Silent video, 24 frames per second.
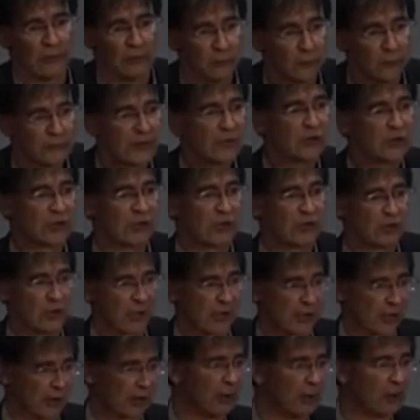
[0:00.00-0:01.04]
les outils que j'ai
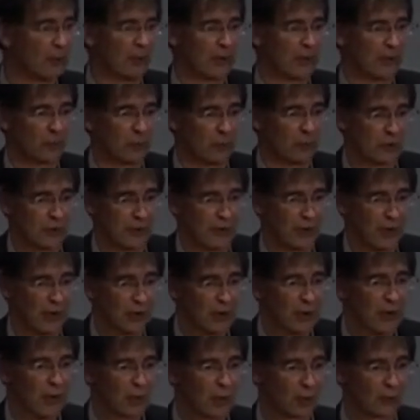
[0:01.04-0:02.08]
déjà créés, de manière plus
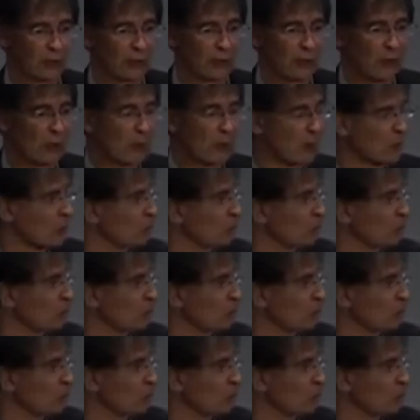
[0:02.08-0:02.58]
générale, continuent à